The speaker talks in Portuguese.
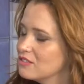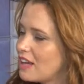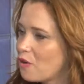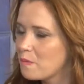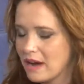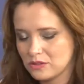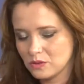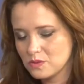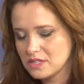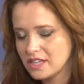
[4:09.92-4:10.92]
está ocupado
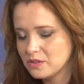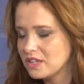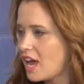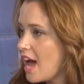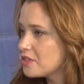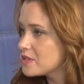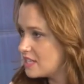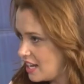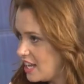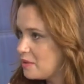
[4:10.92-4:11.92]
com circo, teatro,
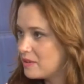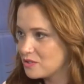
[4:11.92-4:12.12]
cinema,